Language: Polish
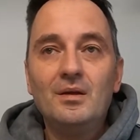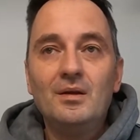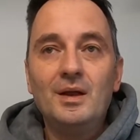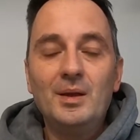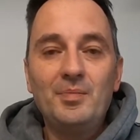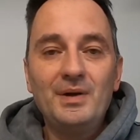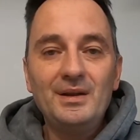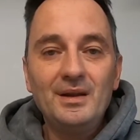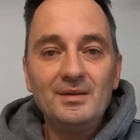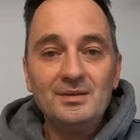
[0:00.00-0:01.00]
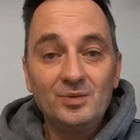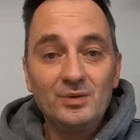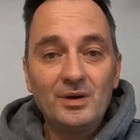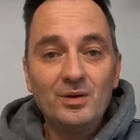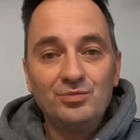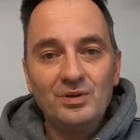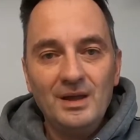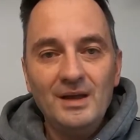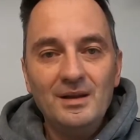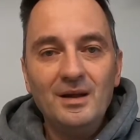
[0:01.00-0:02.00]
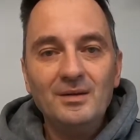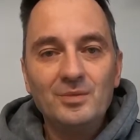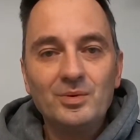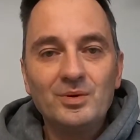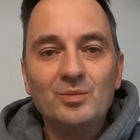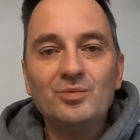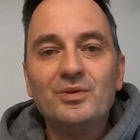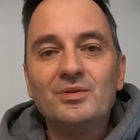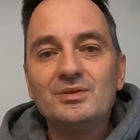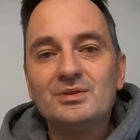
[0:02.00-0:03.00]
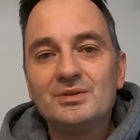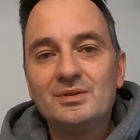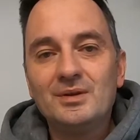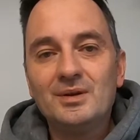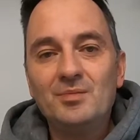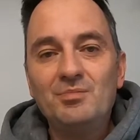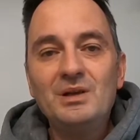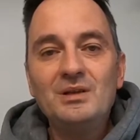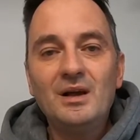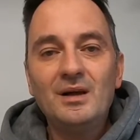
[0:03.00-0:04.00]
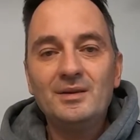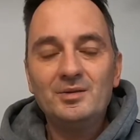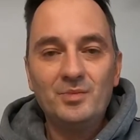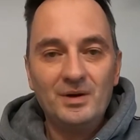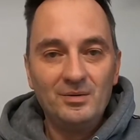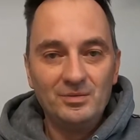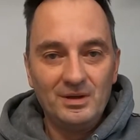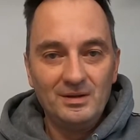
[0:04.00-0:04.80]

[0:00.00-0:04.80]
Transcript: E, Pale'a zwykłego, czyli Eila, krótko mówiąc, e, Milda and Browna.